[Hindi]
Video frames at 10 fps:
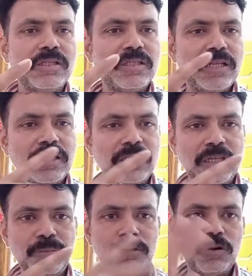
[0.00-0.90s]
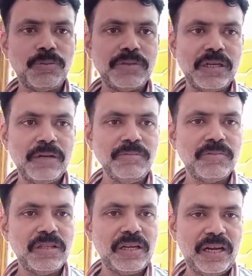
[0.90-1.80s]
संक्षिप्त रूप से हम
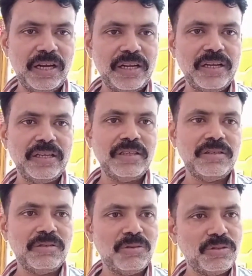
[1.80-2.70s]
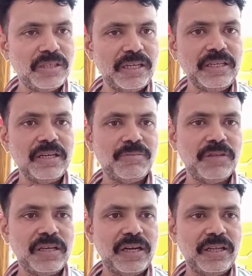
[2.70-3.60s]
दिखा रहे हैं तो चलिए हम
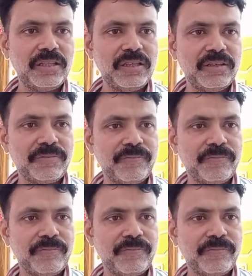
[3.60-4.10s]
दिखाते हैं